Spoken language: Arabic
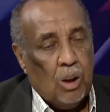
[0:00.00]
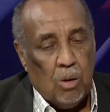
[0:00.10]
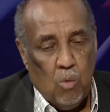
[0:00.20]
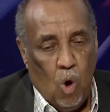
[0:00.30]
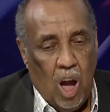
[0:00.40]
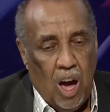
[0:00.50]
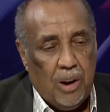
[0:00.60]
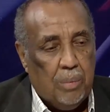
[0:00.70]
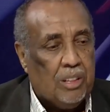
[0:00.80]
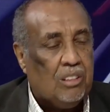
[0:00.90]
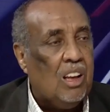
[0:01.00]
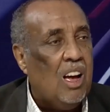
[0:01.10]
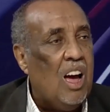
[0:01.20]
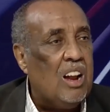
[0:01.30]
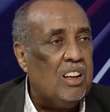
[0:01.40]
بمحاربة
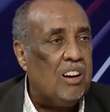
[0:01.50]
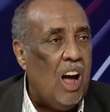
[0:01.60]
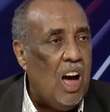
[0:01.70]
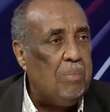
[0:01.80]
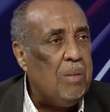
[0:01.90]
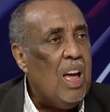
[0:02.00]
الإرهاب